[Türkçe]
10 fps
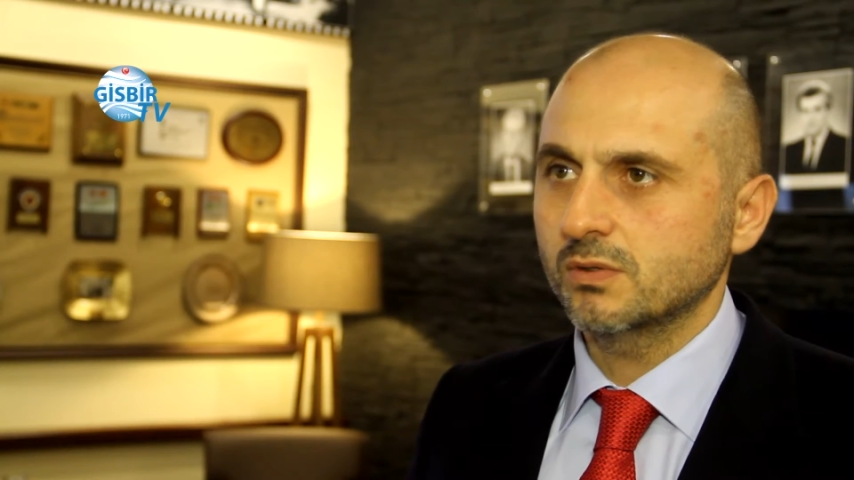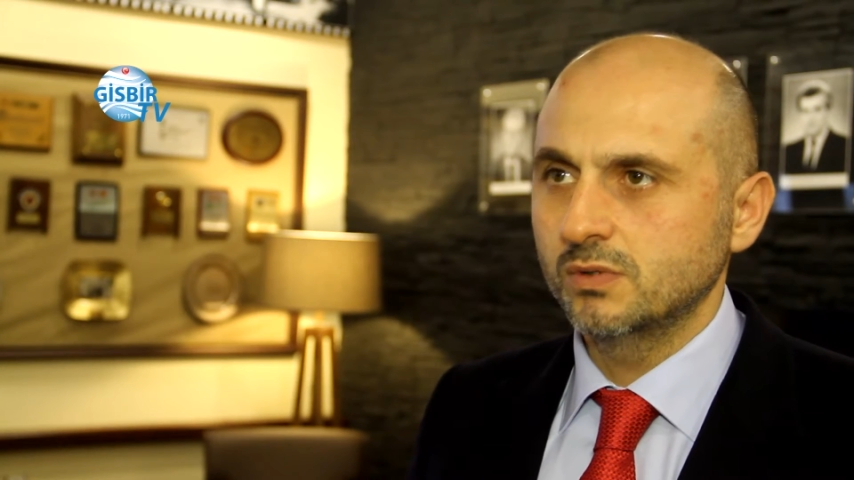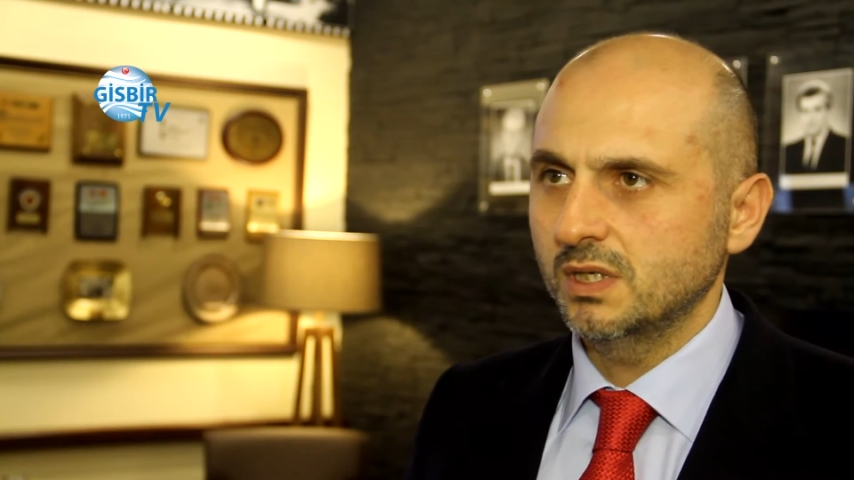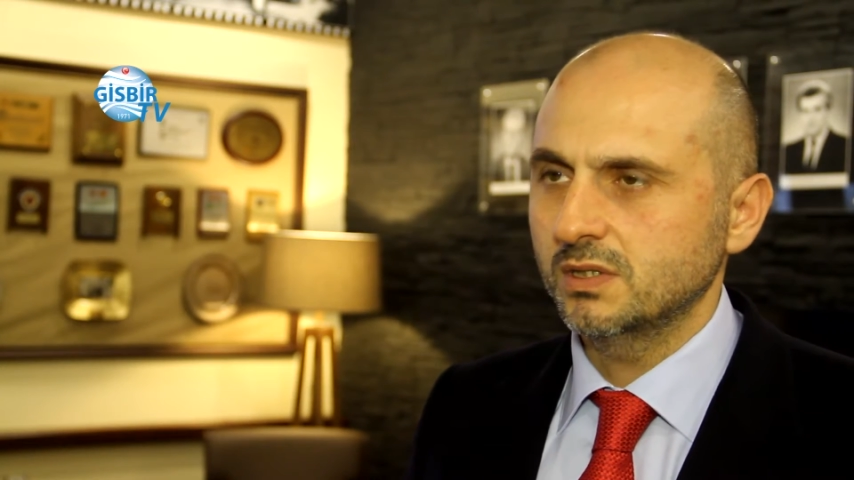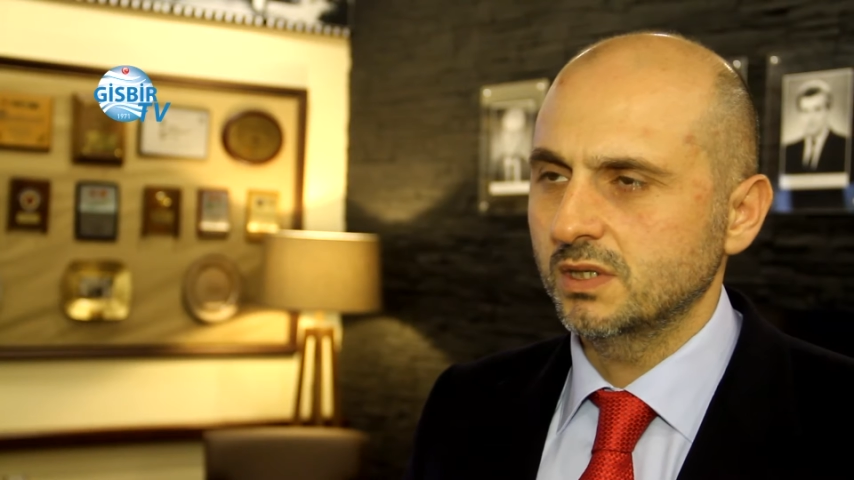
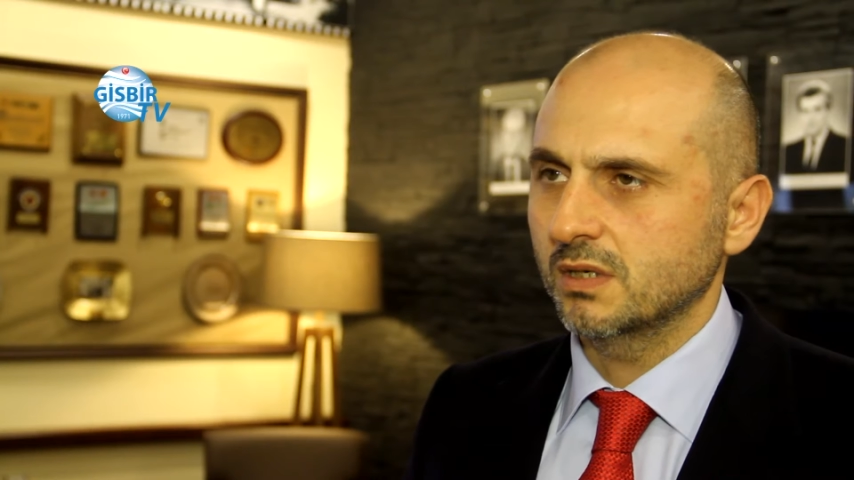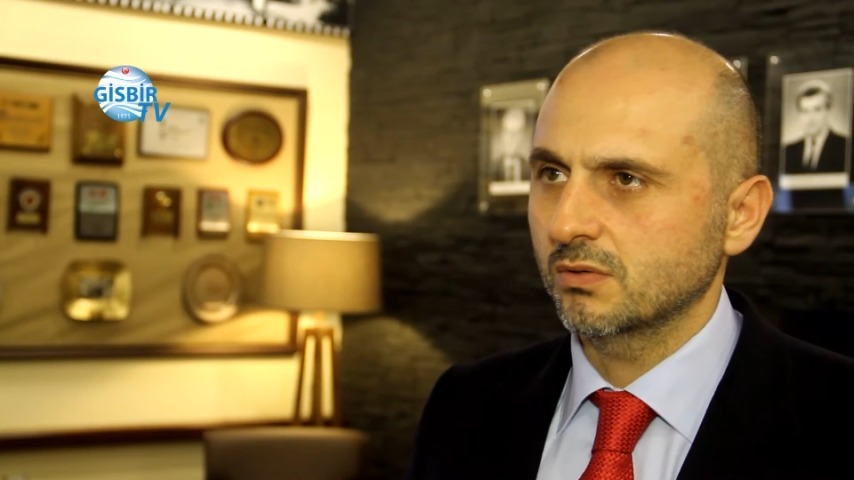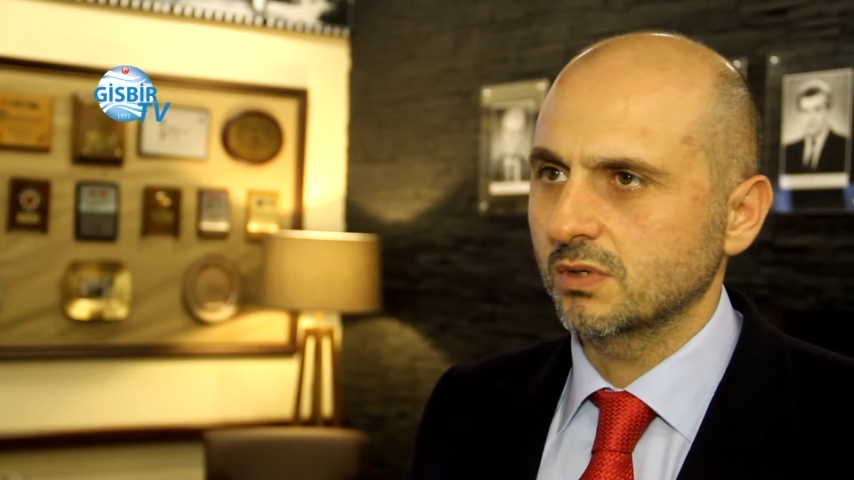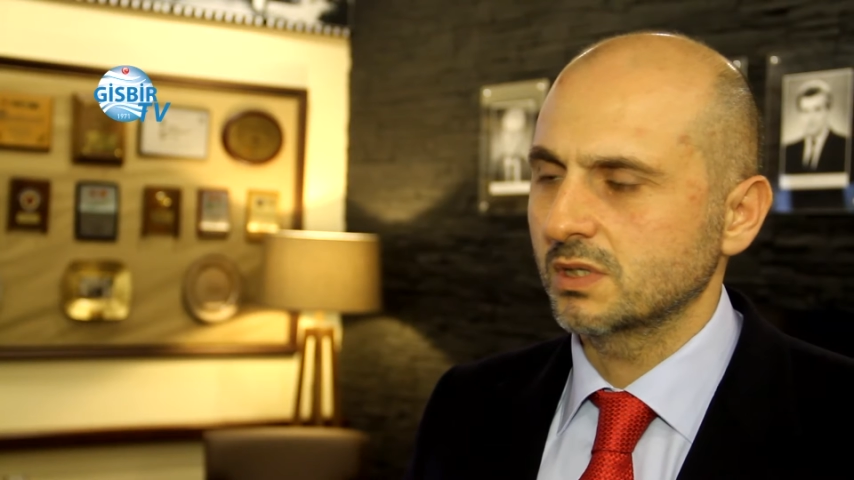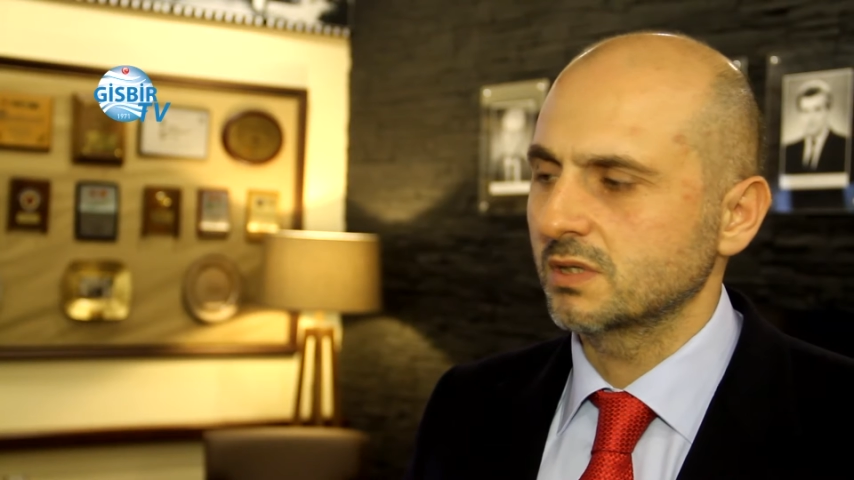Deniz Şahat
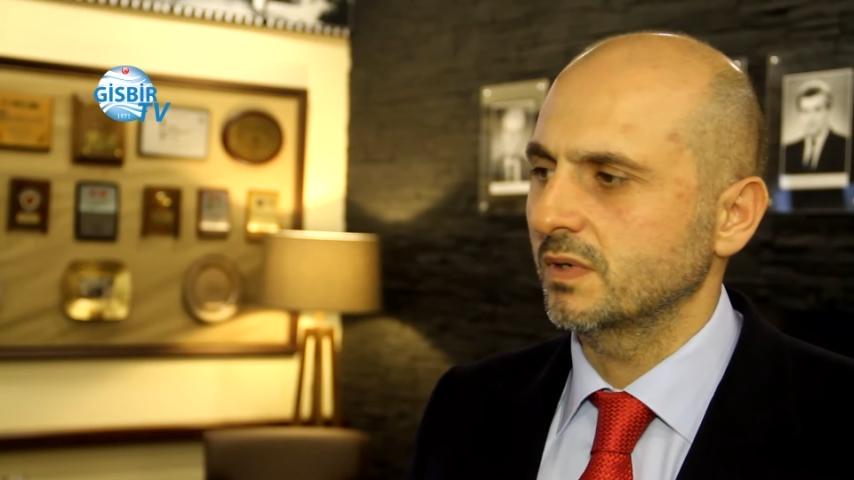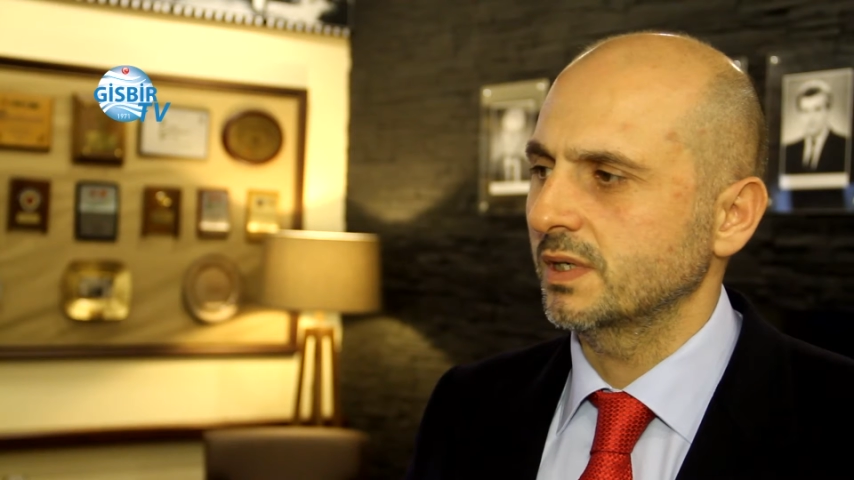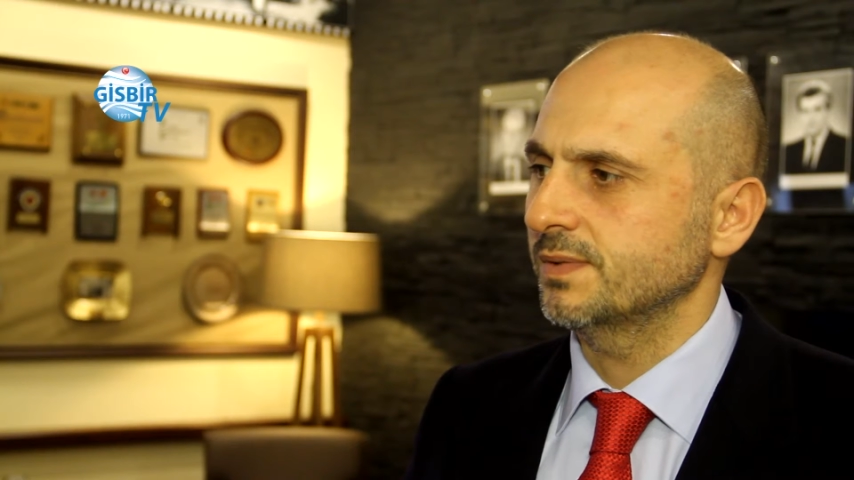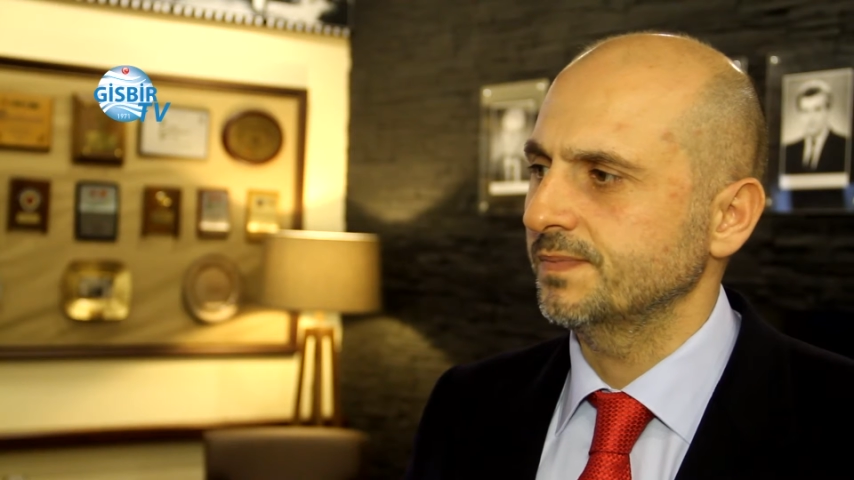Odası var,